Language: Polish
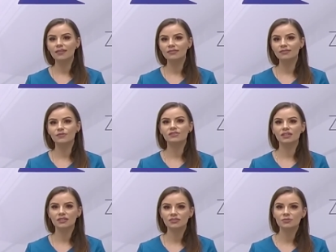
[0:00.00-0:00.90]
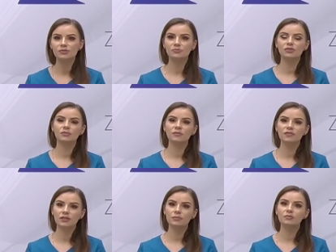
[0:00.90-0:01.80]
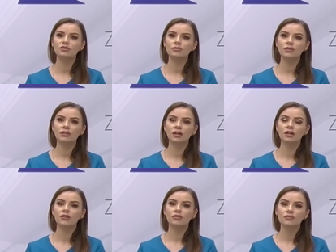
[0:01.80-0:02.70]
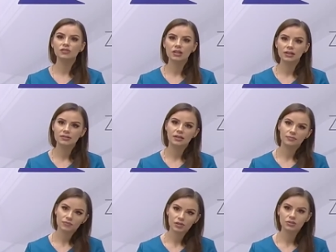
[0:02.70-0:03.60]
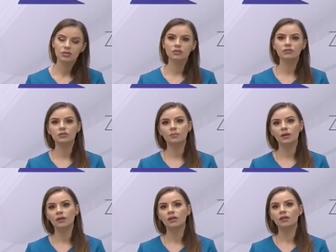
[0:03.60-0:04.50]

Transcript: E, związane jest to z przyjmowaniem na przykład jonów żelaza, jeżeli ktoś tam ma